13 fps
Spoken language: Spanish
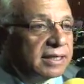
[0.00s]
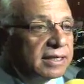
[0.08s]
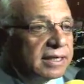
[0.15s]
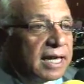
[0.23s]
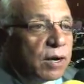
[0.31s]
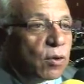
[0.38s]

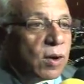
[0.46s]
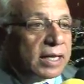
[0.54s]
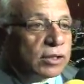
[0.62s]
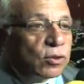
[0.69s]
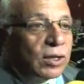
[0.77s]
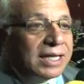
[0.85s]
que
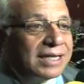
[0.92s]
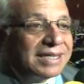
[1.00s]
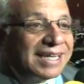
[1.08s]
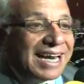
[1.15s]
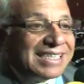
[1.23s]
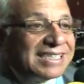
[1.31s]
cuando
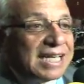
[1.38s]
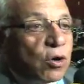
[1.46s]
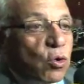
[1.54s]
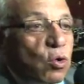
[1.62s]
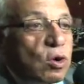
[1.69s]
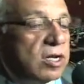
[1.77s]
el 3 de
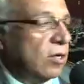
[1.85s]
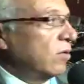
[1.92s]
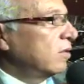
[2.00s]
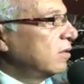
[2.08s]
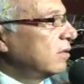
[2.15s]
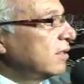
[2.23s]
julio
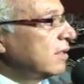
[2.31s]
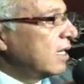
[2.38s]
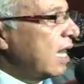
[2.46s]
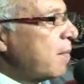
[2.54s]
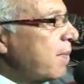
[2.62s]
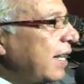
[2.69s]

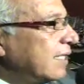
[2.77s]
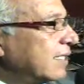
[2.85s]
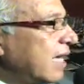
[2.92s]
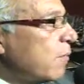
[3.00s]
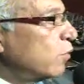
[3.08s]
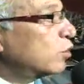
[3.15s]

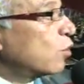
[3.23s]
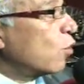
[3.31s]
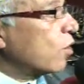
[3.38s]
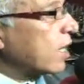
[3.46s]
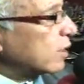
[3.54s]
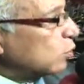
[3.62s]
amanezcamos
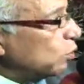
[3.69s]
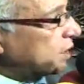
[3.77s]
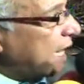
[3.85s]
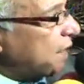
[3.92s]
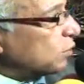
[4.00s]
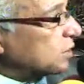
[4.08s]
con
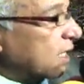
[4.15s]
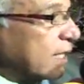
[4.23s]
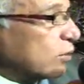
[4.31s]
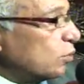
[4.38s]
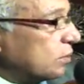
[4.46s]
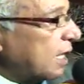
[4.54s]
resultados de
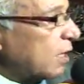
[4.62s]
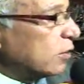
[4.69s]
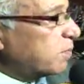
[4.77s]
resultados